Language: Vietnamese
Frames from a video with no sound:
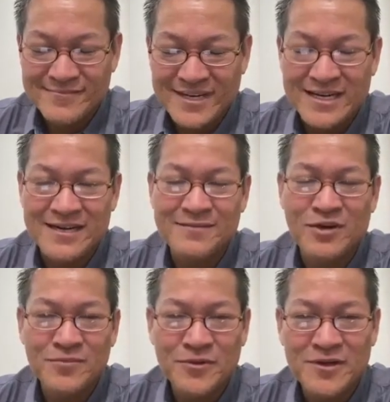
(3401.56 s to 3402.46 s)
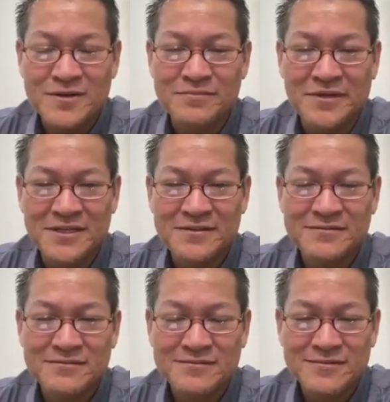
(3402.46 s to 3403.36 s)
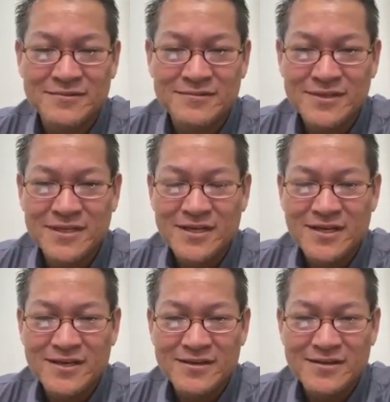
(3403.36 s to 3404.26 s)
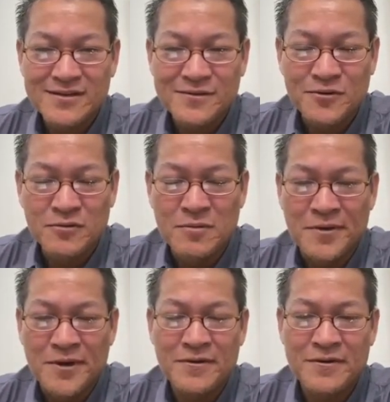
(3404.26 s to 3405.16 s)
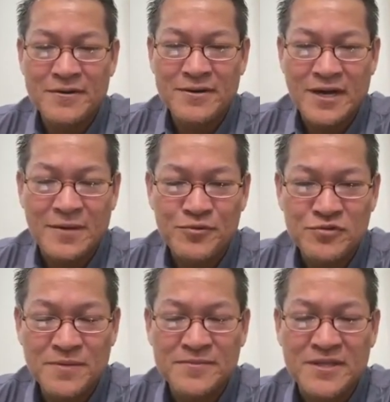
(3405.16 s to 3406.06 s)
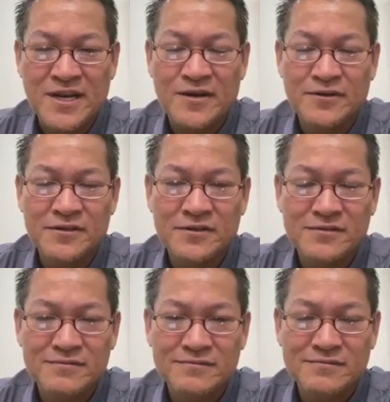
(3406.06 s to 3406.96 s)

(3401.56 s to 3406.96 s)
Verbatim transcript: bờ bom ôn admin cô bẩm non đẹp chớp từ đôi